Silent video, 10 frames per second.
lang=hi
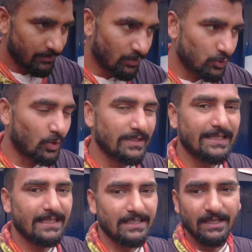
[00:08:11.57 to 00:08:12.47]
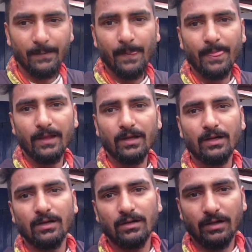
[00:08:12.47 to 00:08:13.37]
उनको जोड़ने के
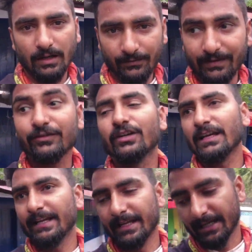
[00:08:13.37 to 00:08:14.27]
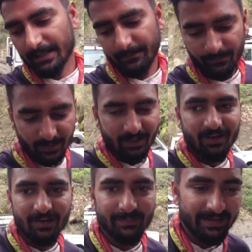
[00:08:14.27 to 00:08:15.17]
लिए भी लेने
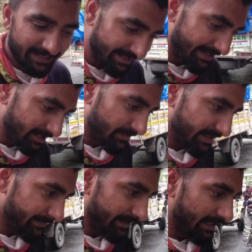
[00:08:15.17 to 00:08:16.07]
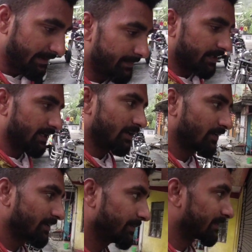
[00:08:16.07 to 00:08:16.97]
गए और मैं रह गया तो भाई मैं यहाँ पे
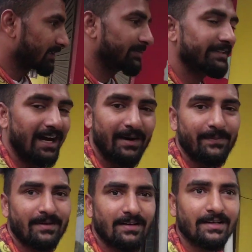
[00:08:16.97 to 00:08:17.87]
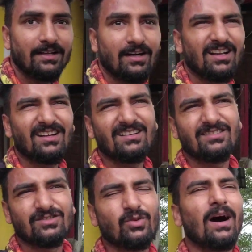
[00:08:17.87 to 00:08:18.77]
खड़ा हो मतलब यहाँ पर ना एक अलग
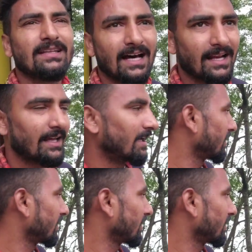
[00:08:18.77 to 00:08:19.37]
स्वाद आ रहा